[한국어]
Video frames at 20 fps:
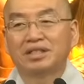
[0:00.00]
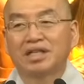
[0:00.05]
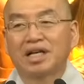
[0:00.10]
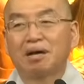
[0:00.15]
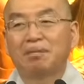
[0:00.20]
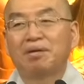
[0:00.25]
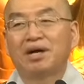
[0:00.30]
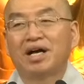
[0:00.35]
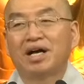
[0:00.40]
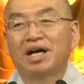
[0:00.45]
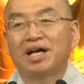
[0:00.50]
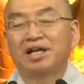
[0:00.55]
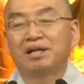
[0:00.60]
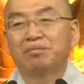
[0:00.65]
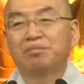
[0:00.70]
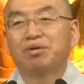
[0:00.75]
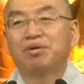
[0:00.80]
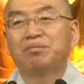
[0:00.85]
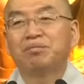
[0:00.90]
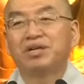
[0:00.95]

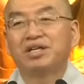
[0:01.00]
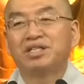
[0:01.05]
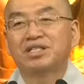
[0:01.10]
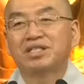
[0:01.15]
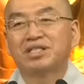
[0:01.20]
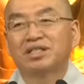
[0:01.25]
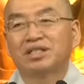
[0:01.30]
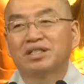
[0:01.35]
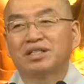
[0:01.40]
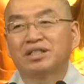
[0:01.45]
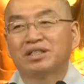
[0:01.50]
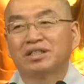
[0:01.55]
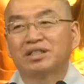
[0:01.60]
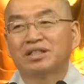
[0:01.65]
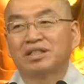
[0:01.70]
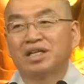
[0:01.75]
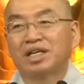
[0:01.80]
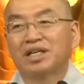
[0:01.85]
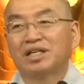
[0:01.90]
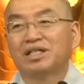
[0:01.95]
가만히 보면서
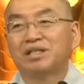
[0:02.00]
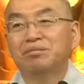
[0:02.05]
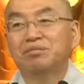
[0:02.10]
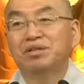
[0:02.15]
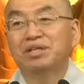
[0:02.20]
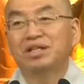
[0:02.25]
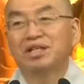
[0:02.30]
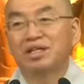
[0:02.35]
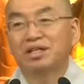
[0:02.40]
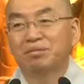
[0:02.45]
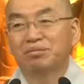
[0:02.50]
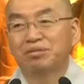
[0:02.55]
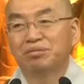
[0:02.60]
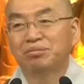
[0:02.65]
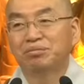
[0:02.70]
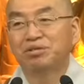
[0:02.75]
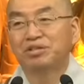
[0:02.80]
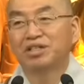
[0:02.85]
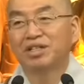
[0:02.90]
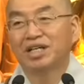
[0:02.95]
거기에 의미를 너무
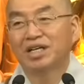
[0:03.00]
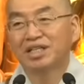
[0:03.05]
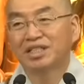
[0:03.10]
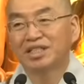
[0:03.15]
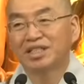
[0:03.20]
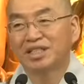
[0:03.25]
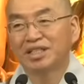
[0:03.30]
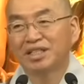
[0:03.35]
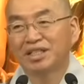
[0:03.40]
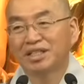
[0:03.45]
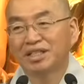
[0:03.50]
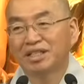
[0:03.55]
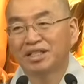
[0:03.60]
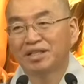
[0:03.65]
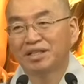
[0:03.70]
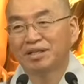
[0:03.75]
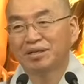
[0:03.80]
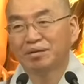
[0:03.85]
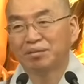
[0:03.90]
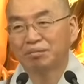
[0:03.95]
부여하지
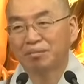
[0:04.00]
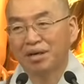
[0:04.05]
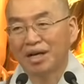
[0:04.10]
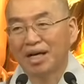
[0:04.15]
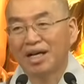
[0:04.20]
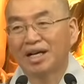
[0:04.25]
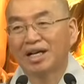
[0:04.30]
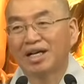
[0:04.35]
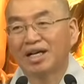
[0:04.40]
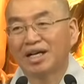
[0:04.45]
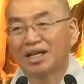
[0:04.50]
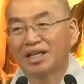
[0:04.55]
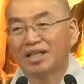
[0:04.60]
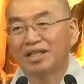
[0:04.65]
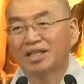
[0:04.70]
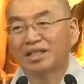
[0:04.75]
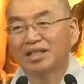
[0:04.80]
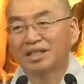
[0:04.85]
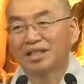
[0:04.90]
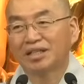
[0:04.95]
마라
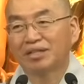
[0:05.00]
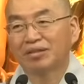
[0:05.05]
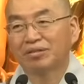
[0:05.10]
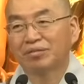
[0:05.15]
이거예요.